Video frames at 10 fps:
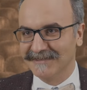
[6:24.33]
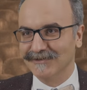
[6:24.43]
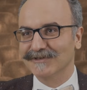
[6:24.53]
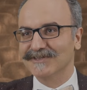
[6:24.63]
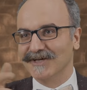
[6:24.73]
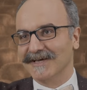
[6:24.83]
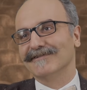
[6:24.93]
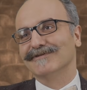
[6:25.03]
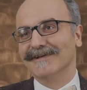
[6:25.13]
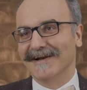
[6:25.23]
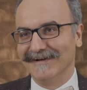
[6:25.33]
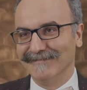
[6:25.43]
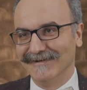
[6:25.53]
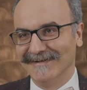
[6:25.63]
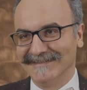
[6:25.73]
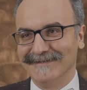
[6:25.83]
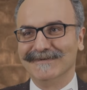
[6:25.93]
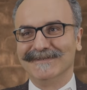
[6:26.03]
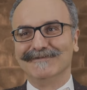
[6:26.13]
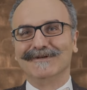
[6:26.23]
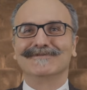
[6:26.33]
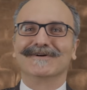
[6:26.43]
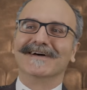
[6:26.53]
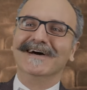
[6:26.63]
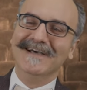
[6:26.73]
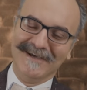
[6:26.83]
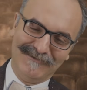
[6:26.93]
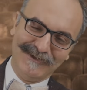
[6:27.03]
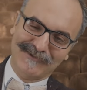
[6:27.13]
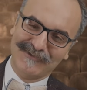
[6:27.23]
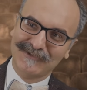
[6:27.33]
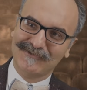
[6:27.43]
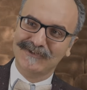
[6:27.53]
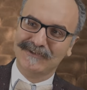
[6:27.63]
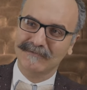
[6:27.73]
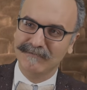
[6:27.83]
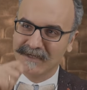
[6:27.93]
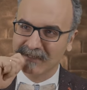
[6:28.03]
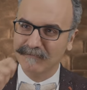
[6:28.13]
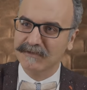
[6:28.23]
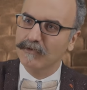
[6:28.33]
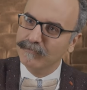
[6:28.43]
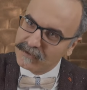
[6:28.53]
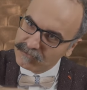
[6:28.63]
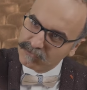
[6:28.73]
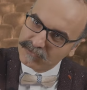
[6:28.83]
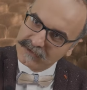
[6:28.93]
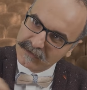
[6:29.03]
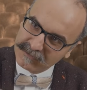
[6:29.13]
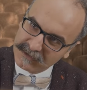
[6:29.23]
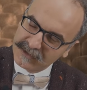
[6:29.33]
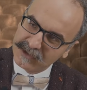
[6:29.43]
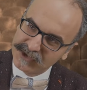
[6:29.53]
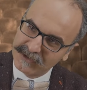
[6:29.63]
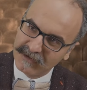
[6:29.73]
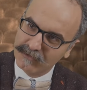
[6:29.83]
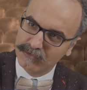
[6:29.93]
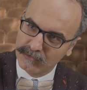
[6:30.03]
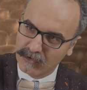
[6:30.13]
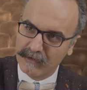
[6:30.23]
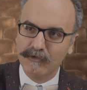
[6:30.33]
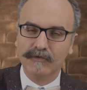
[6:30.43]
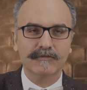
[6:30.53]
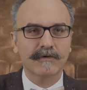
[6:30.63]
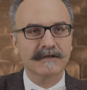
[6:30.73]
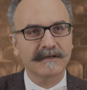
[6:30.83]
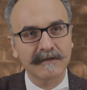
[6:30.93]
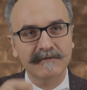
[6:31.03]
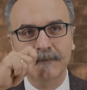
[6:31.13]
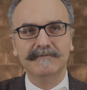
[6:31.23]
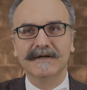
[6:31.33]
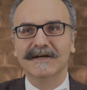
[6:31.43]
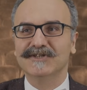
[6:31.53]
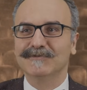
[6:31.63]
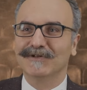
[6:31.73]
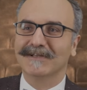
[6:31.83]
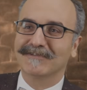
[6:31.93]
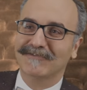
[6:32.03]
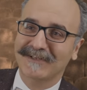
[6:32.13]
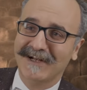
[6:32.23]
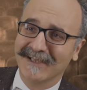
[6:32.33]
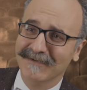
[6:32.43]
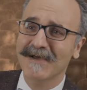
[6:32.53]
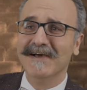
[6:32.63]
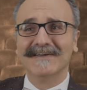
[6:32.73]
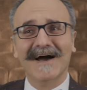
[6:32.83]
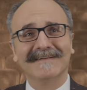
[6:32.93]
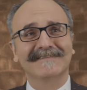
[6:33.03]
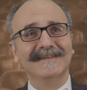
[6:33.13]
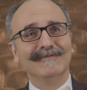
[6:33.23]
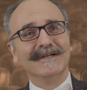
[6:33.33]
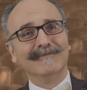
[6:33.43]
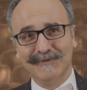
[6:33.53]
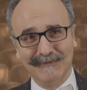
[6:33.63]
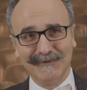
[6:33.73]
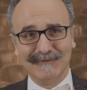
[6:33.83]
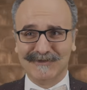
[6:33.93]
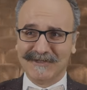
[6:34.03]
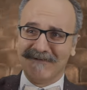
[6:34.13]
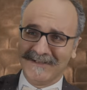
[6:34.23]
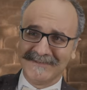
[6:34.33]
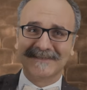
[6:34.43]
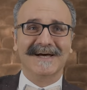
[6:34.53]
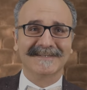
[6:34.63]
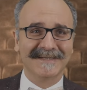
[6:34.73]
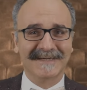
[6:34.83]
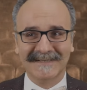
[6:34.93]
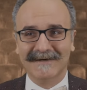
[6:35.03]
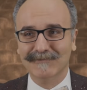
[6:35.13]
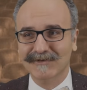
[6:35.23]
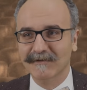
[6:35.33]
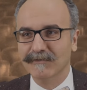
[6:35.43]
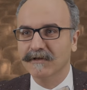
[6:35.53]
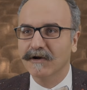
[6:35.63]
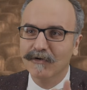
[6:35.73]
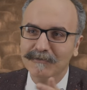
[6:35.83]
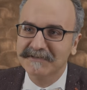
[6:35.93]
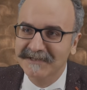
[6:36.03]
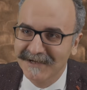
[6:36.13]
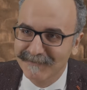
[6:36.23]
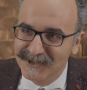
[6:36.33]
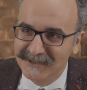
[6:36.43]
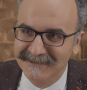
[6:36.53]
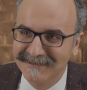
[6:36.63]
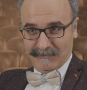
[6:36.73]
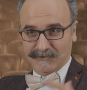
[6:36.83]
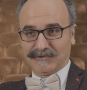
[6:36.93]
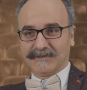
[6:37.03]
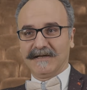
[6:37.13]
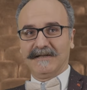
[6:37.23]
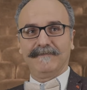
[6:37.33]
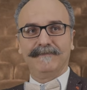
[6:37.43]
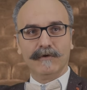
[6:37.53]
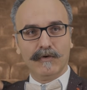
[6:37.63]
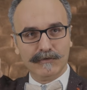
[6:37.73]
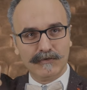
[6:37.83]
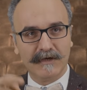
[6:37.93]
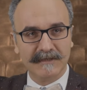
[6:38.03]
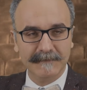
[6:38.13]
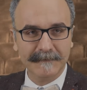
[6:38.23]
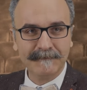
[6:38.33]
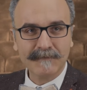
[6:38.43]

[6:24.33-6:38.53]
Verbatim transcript: Seni orada çeker vururlar abi. Öyle işte birini vurup sonra fış fış fış birayı. Mesela biranın üstüne temizledikleri şey var ya o da o dönem yoktu bu arada neyse. Bira içip ondan sonra federal gelip ya aslında bu da bu muymuş da wanted kağıdındaki adam bu değil mi? Lan olmasa ne yapacaksın? Meşhur sahne öldürüyor adamı.